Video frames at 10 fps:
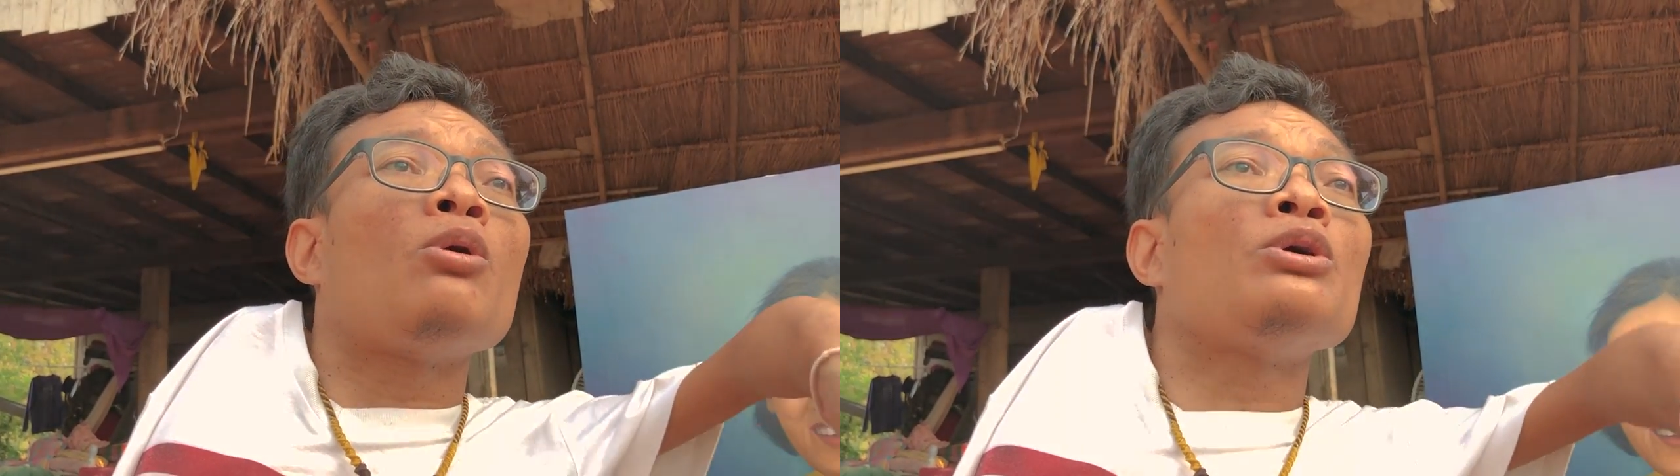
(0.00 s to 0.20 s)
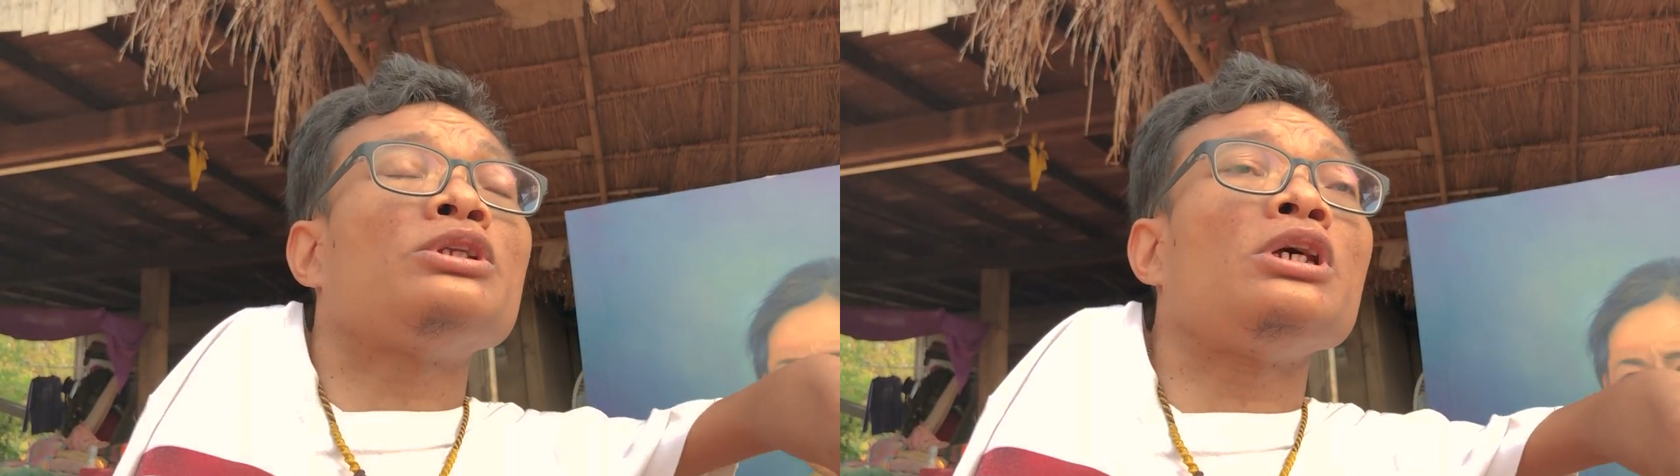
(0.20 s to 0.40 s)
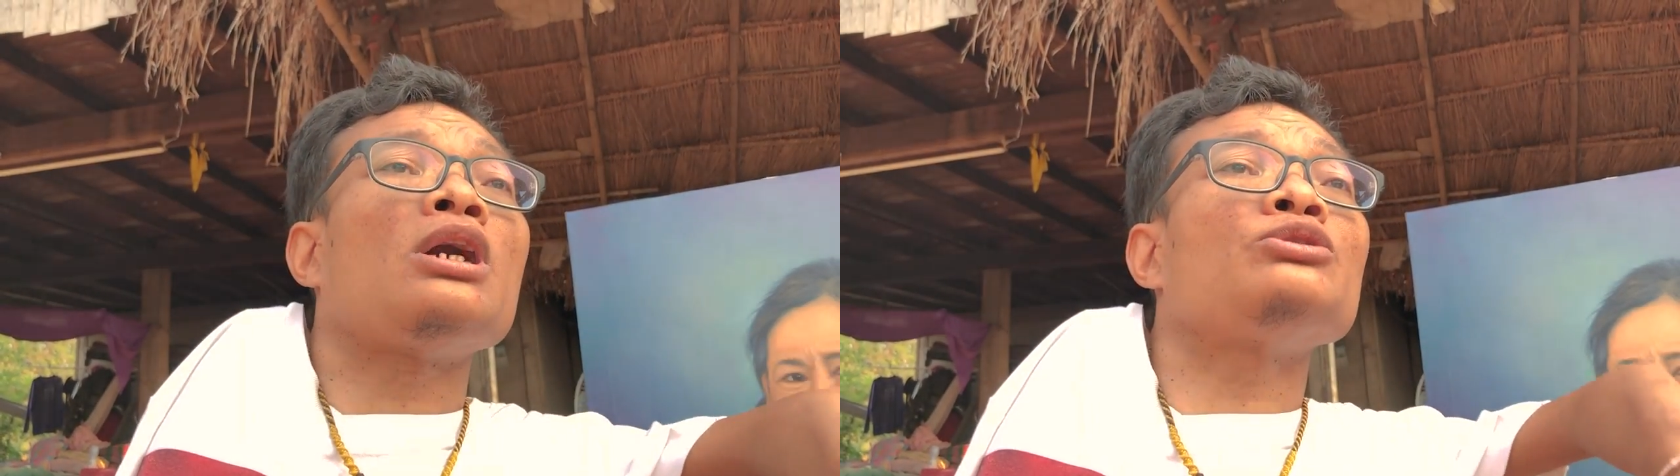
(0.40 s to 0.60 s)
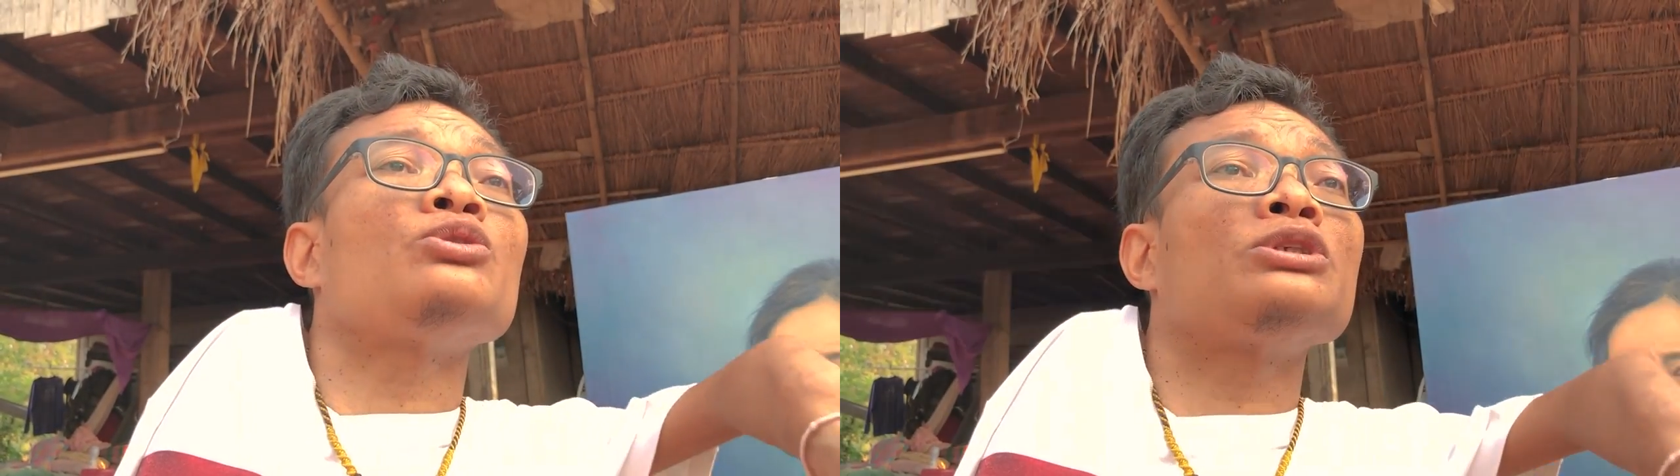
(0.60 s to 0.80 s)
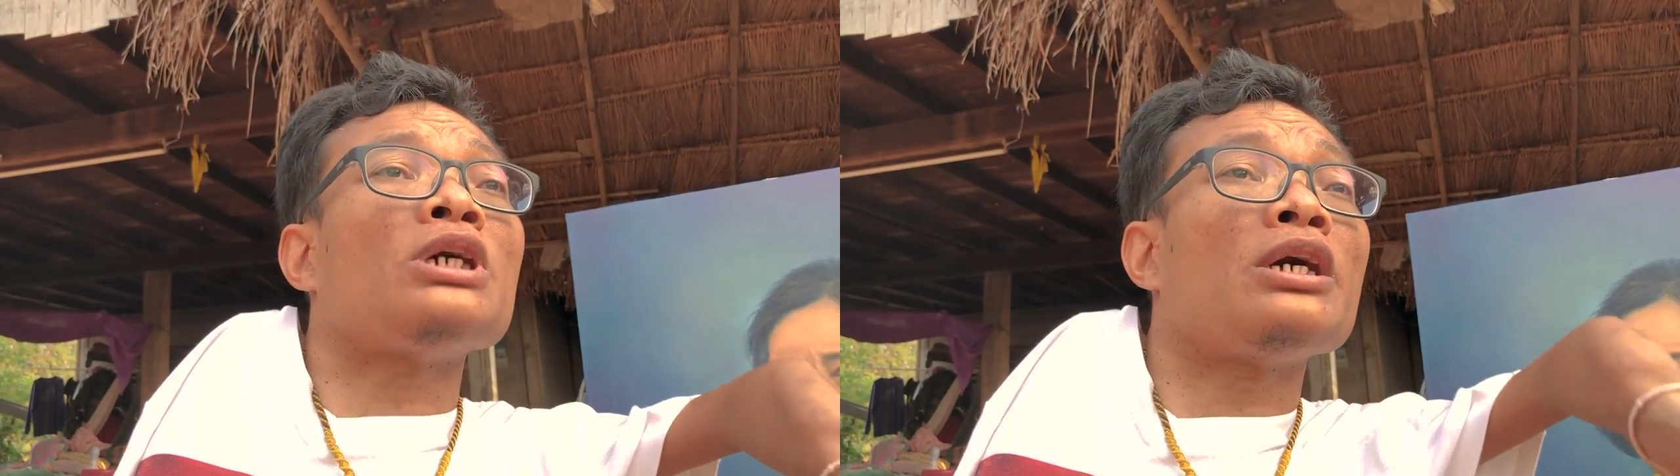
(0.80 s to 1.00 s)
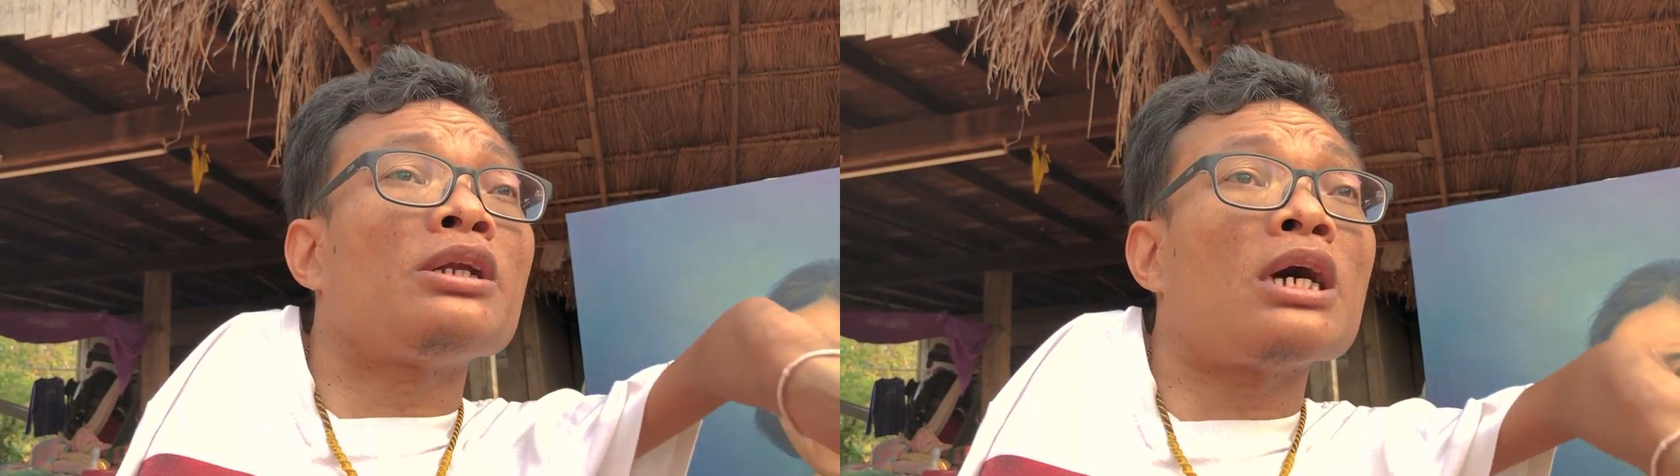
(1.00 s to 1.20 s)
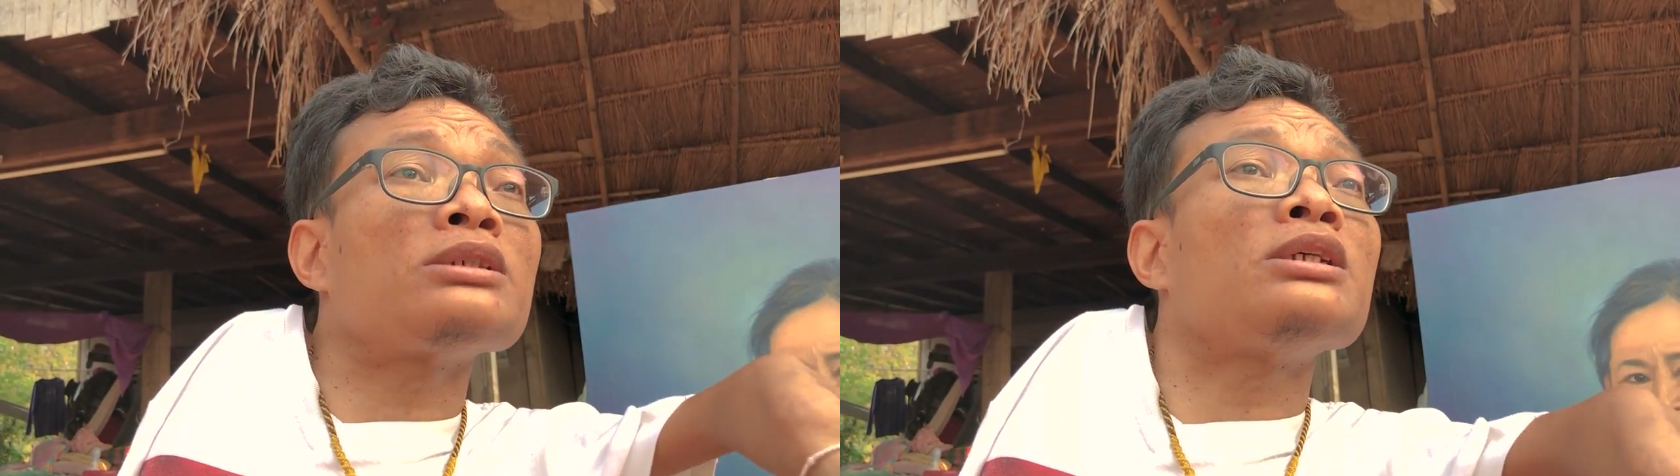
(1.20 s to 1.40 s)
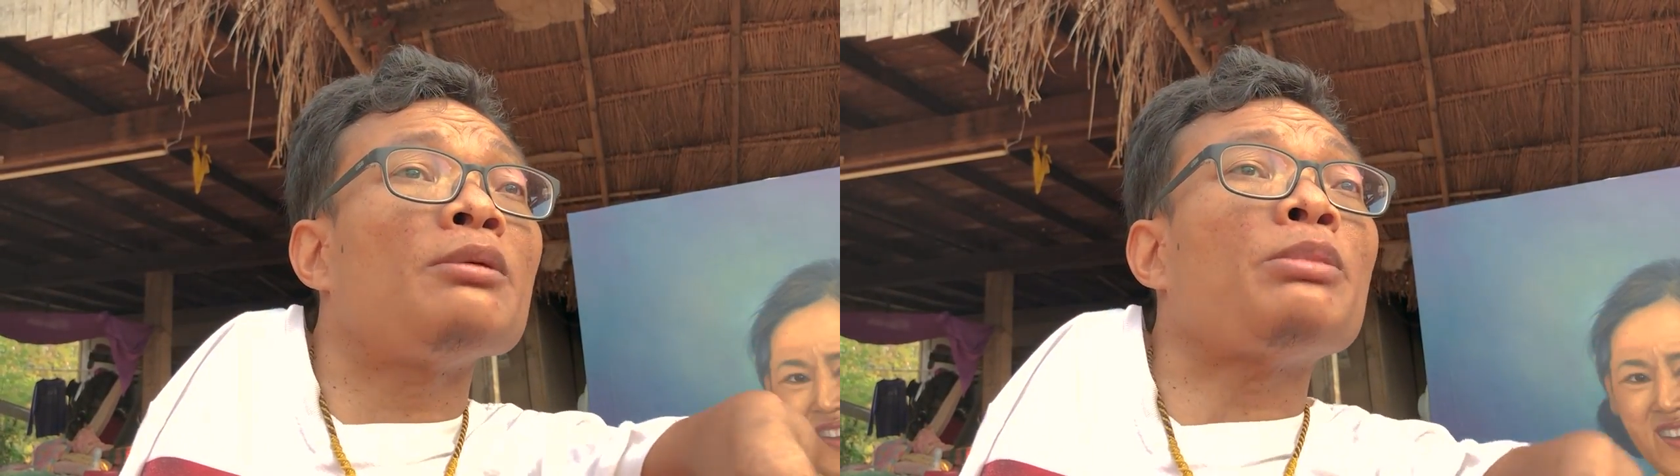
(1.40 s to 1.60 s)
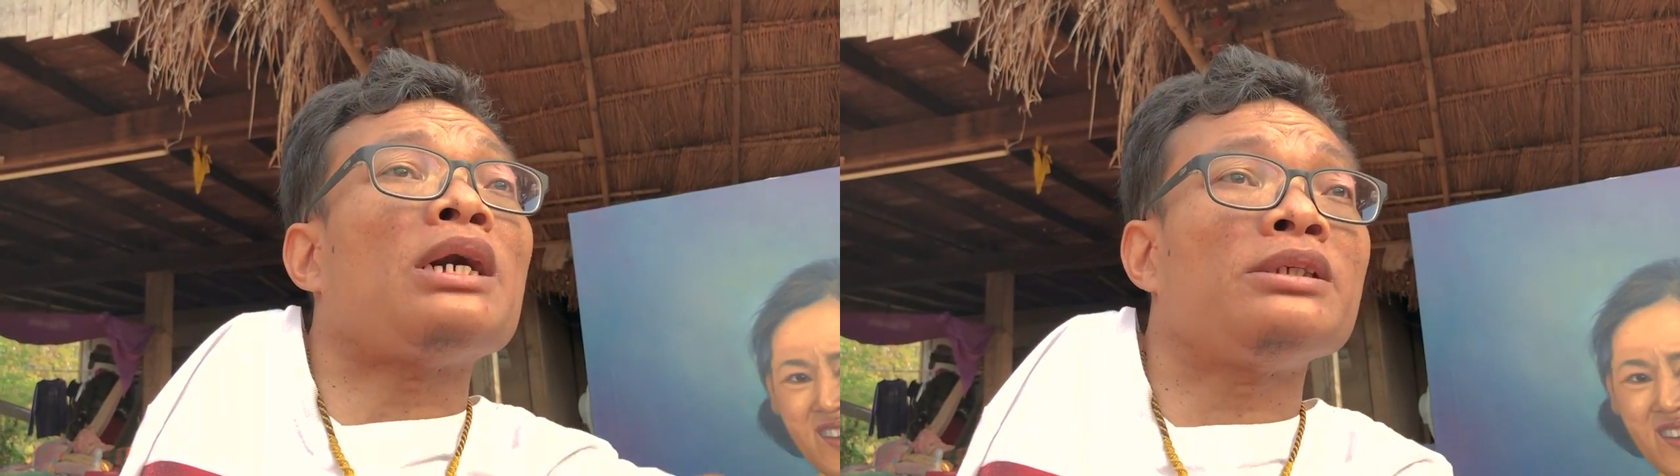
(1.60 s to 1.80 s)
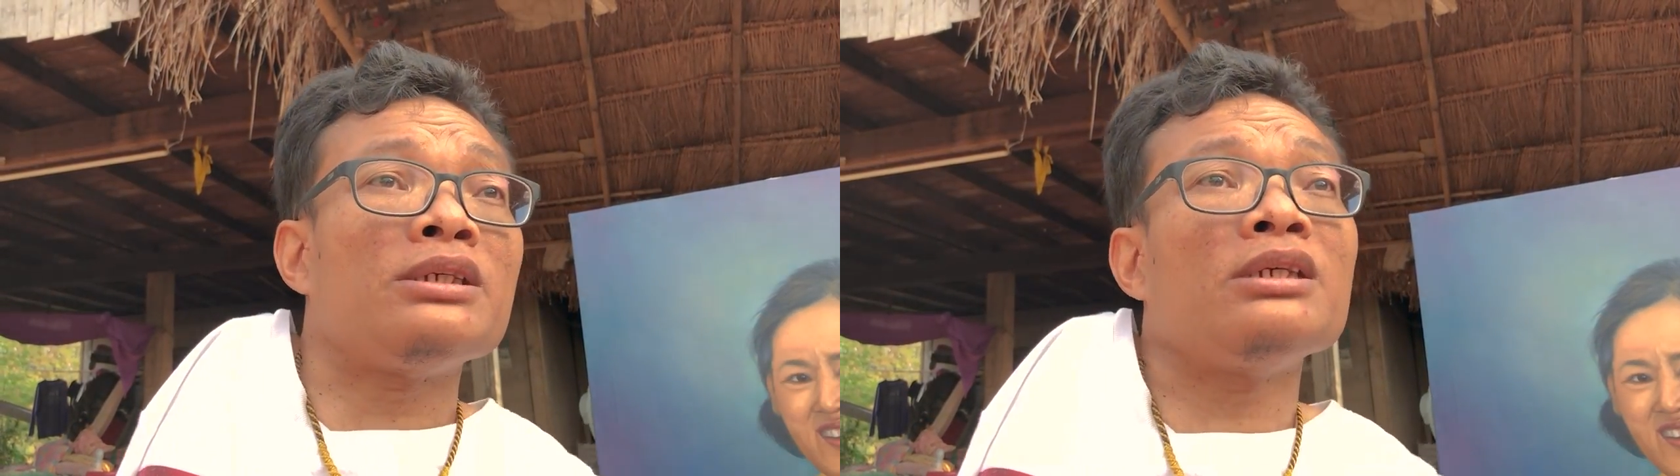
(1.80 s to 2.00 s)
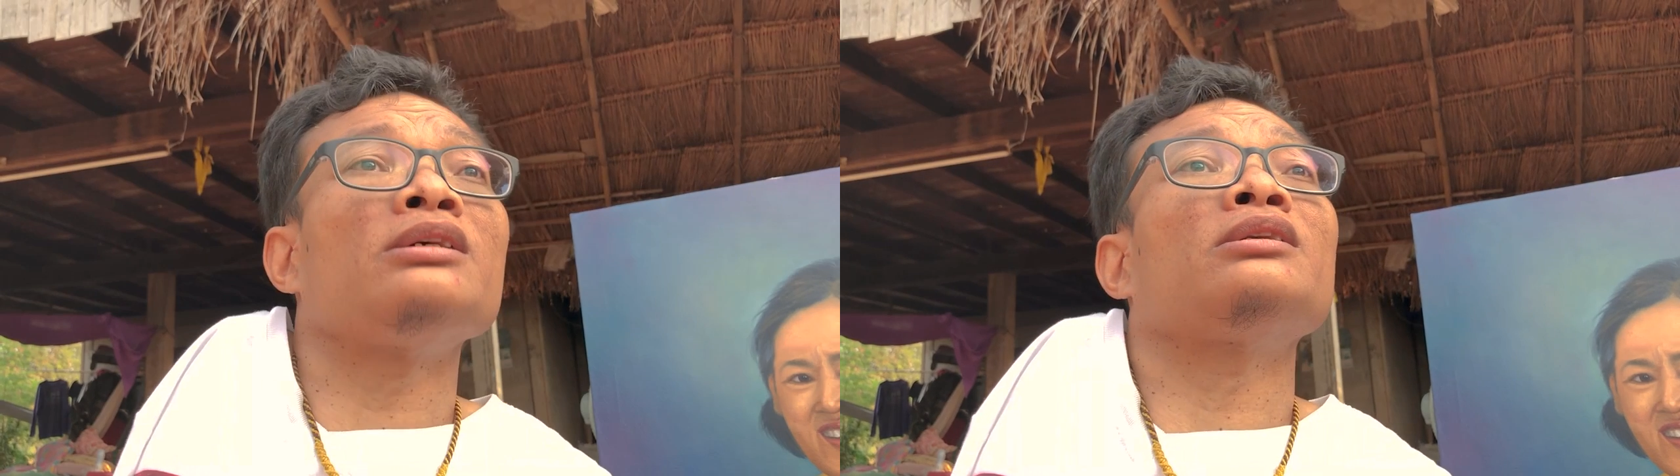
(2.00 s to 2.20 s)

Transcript: คนที่เขาสนใจรักศิลปะจริ